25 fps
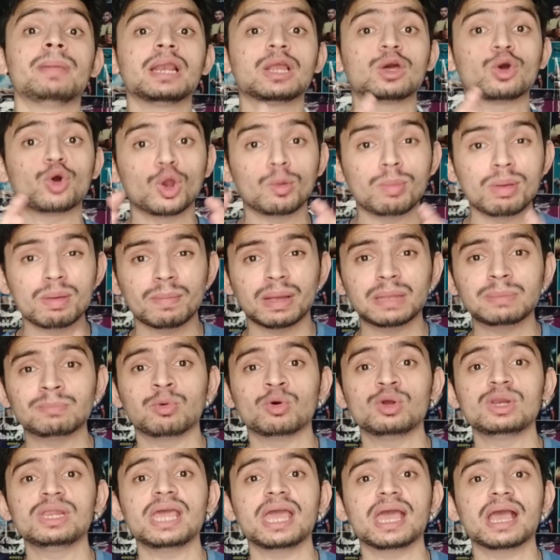बिल्कुल भी मत
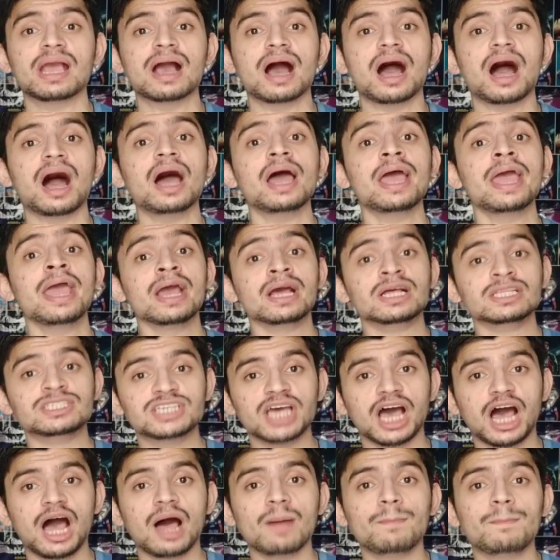भूलिएगा
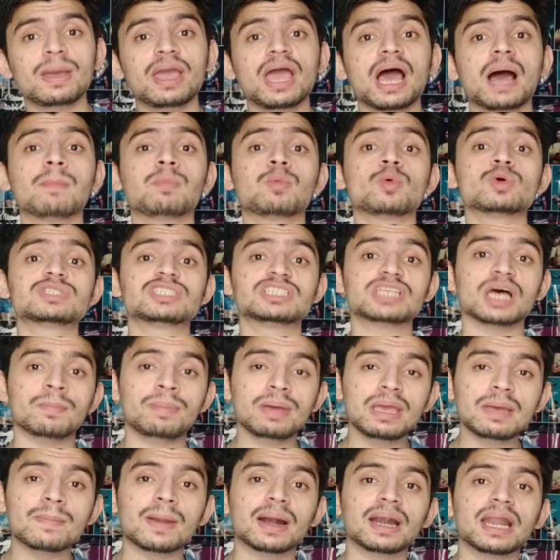जहां पे आपको
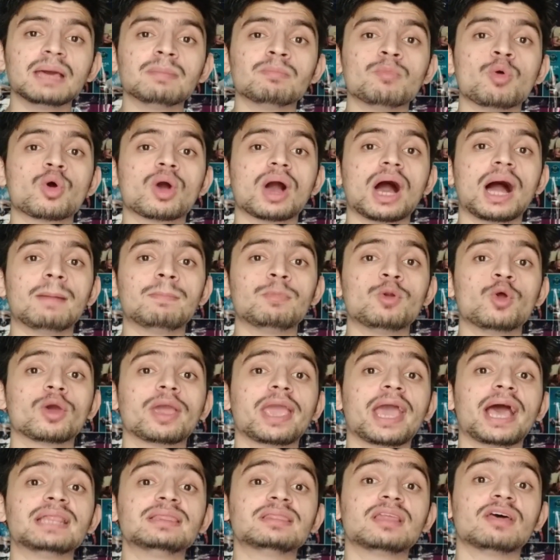सभी बड़े मुकाबलों
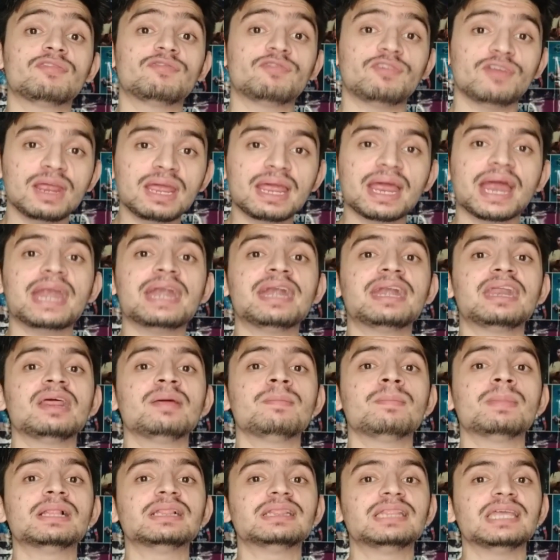के अंदर फ्री
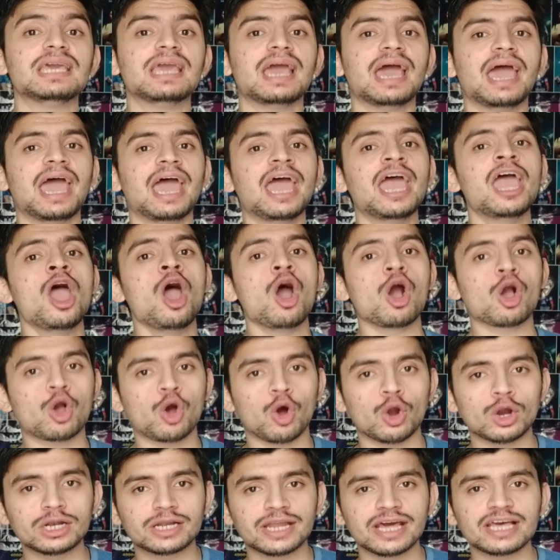एंट्री मिलती है
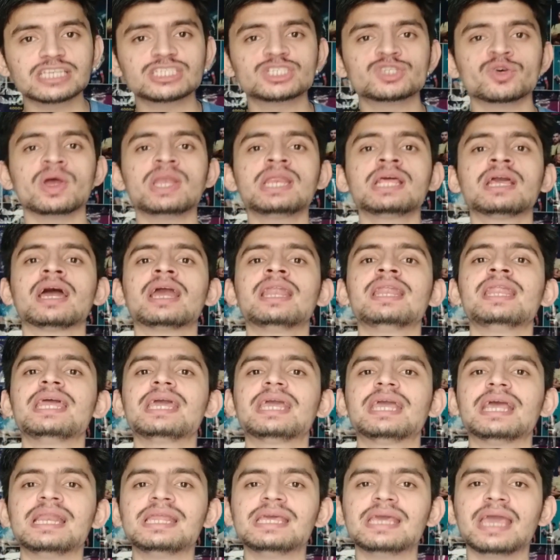कॉन्टेस्ट ज्वाइन करने
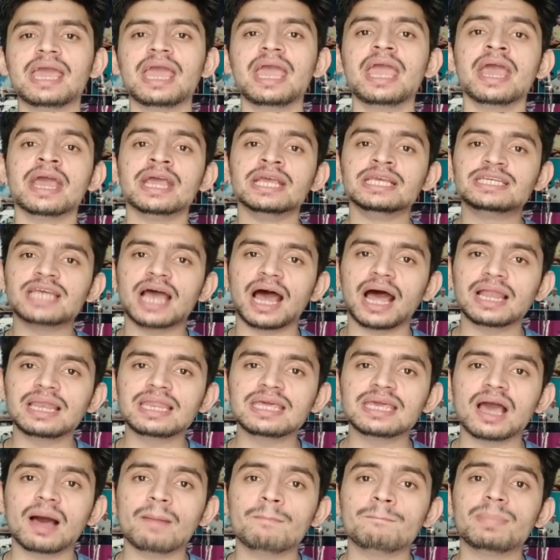के लिए
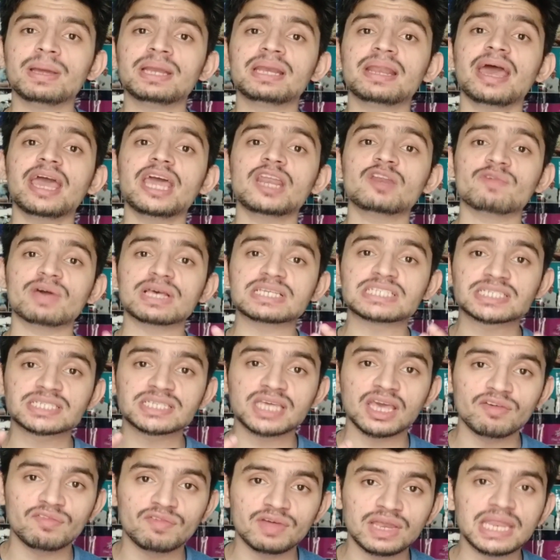यानी आप बिना इन्वेस्ट
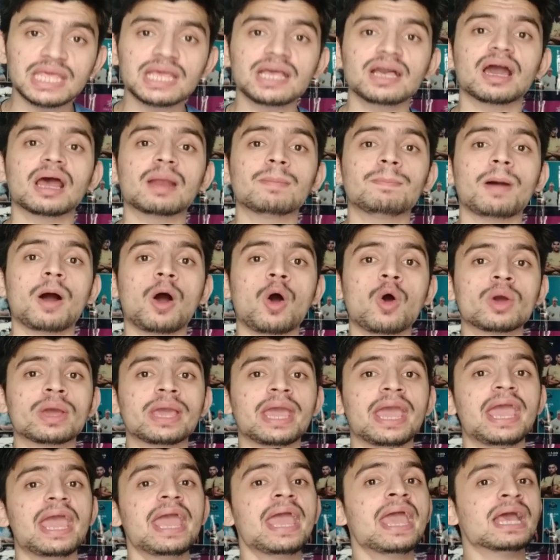के विनिंग कर
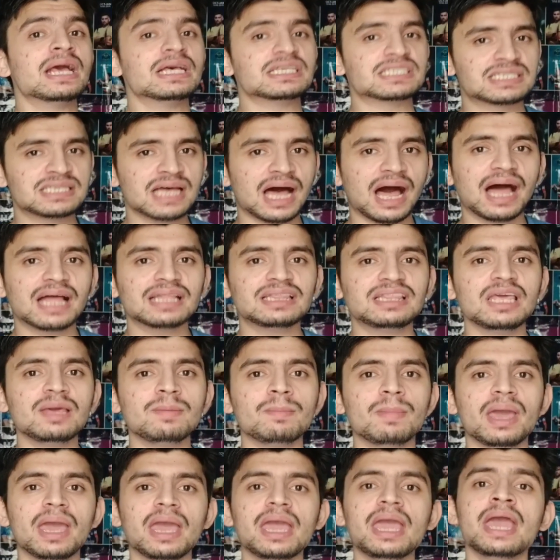पाओगे साथ ही
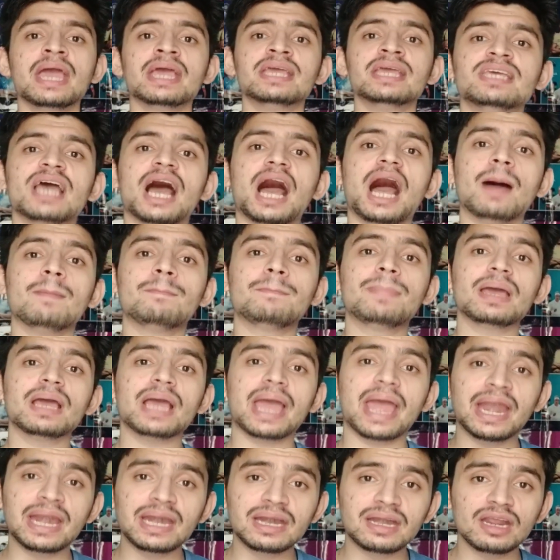में यहाँ पे
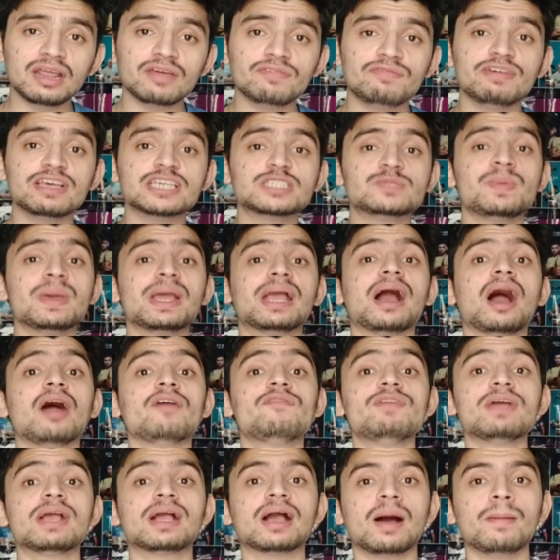एंट्री फीस भी
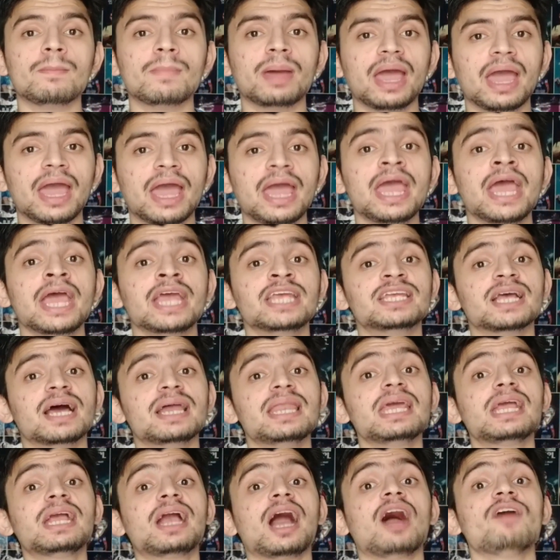काफ़ी कम है
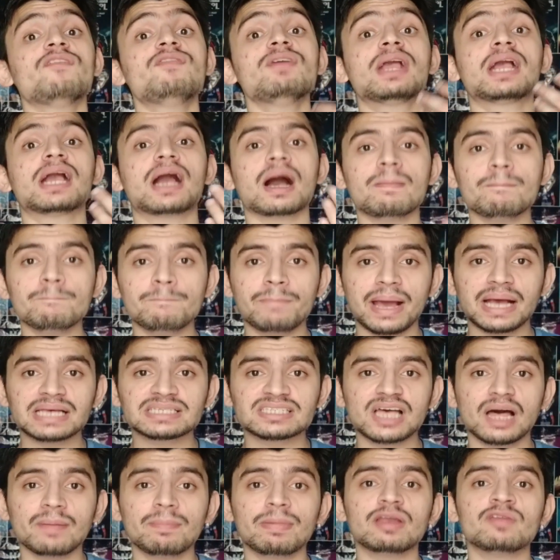यानी काफ़ी कम
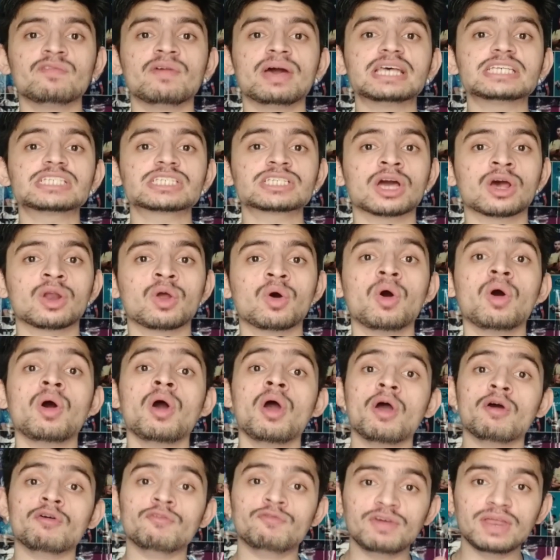पैसा आप इन्वेस्ट करो
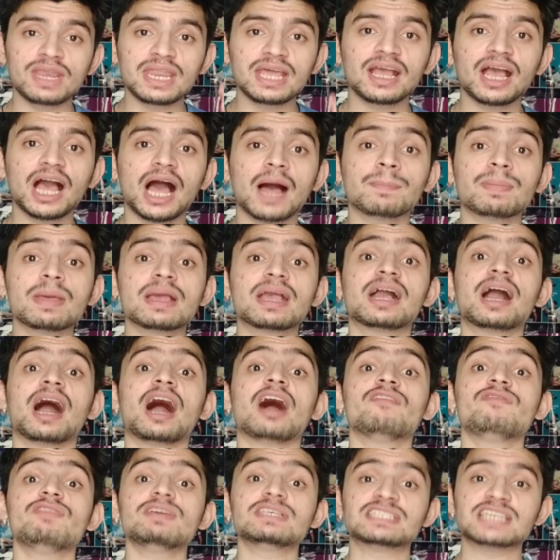विनिंग आपकी
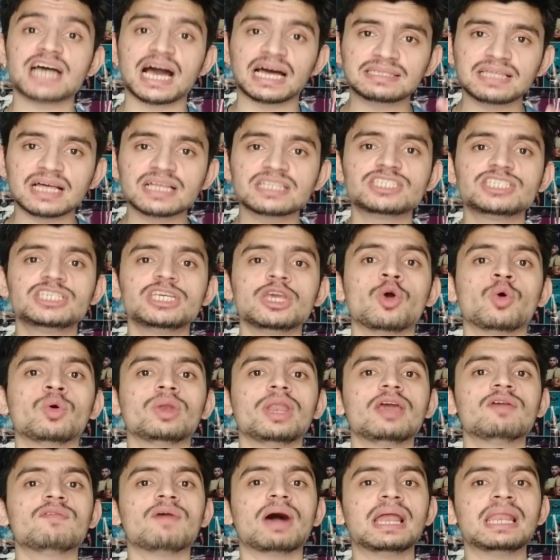काफ़ी ज़्यादा अच्छी
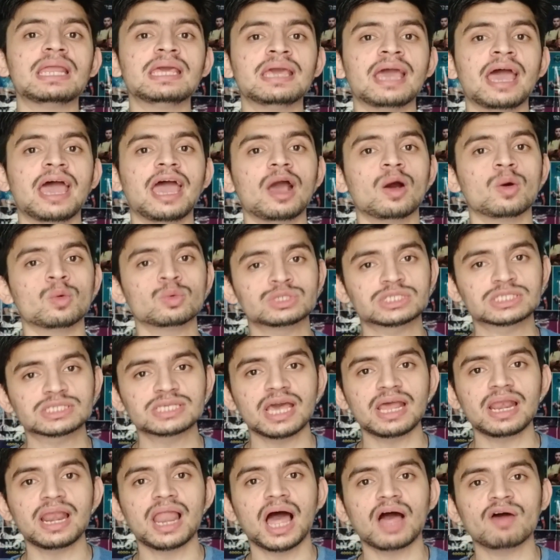होने वाली है
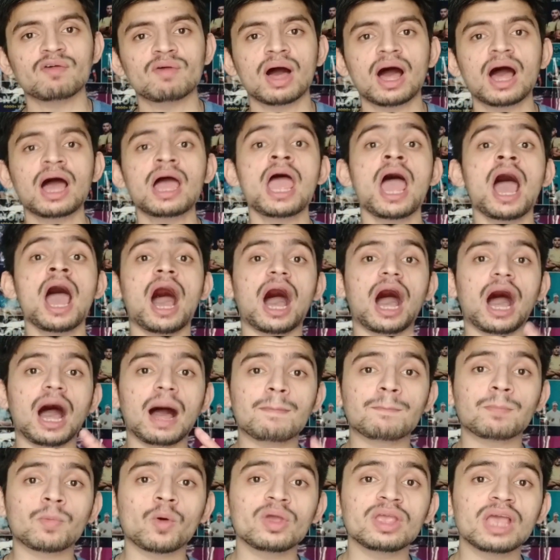उसके अलावा
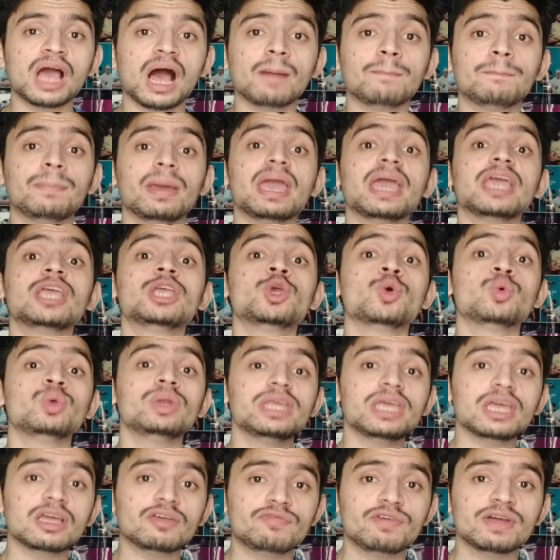आपको यहाँ पे
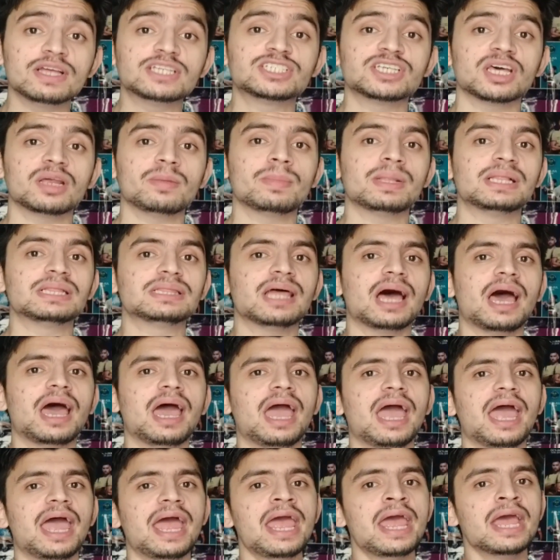यूनिक फीचर मिलता
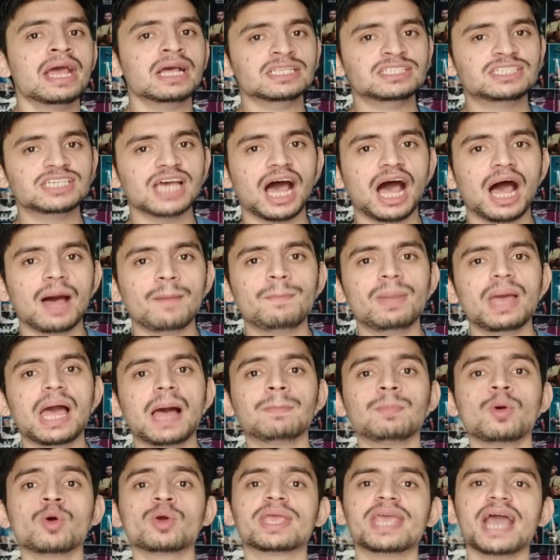है जहाँ पे
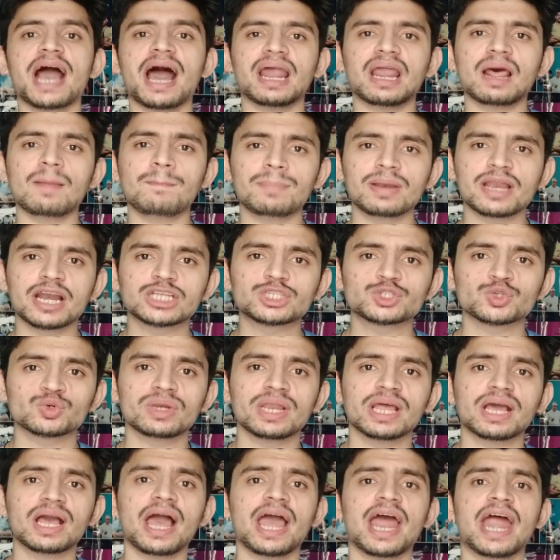आपको 11 प्लेयर
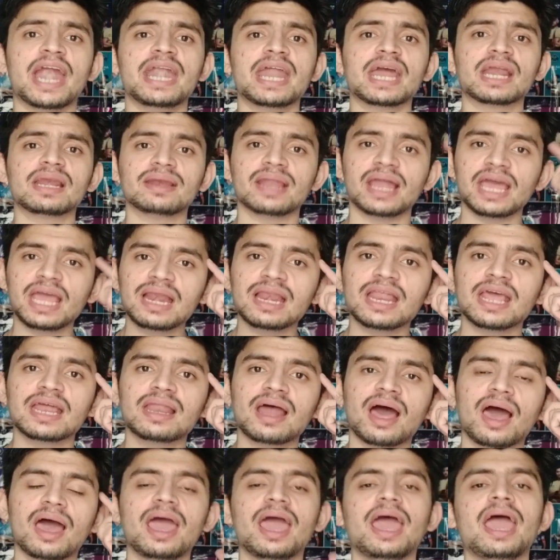चुनने का हेड नहीं
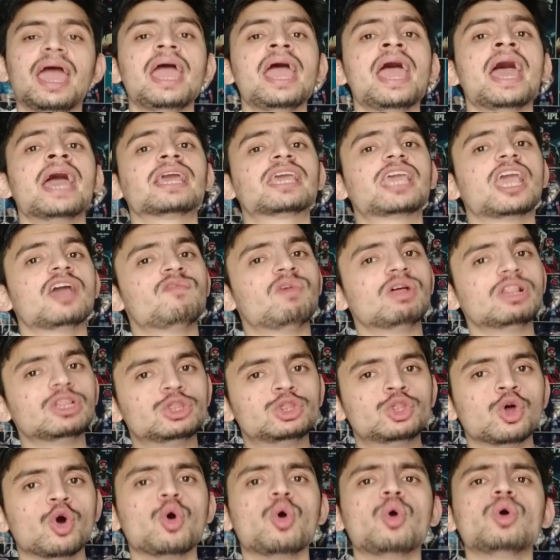लेना है केवल
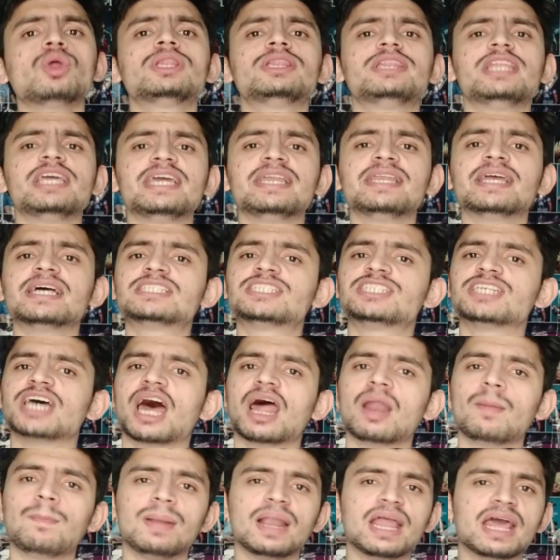दो तीन या
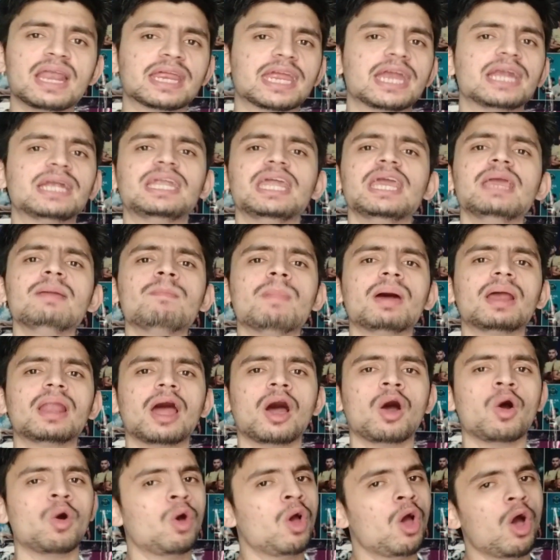चार प्लेयर की टीम
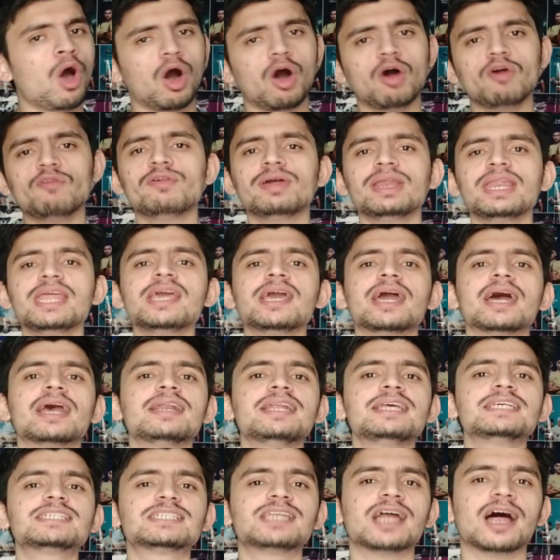बनाओ और विनिंग
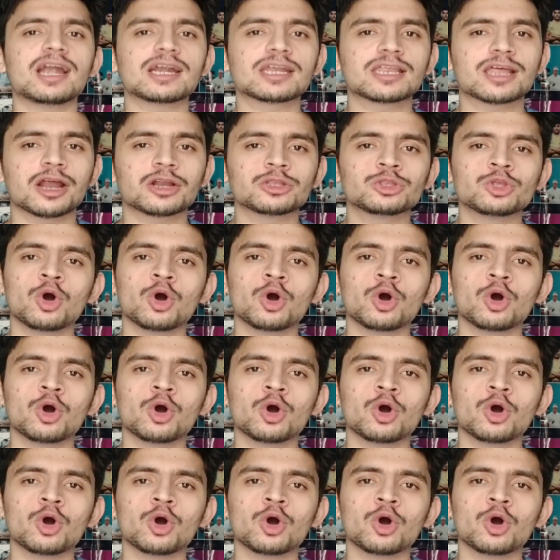करनी स्टार्ट कर